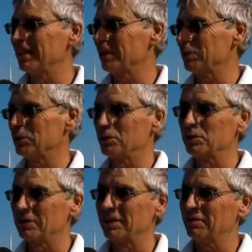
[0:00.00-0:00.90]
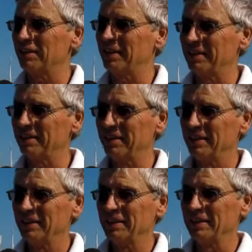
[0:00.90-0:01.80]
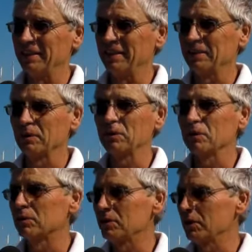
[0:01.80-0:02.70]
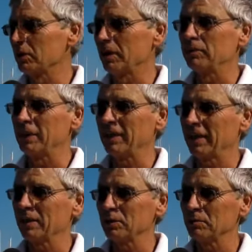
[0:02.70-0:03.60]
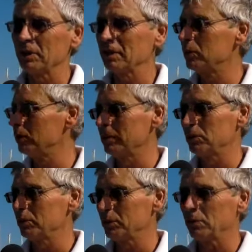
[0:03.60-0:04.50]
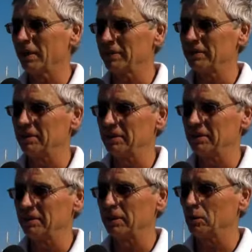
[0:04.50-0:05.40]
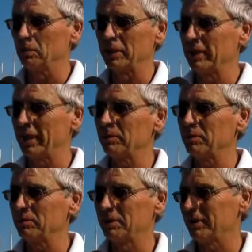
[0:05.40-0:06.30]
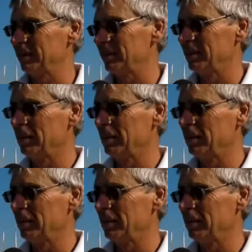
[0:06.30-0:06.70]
dandoci tutti da fare e questo è un circolo appena nato ma in cui tutti quanti ci adoperiamo per,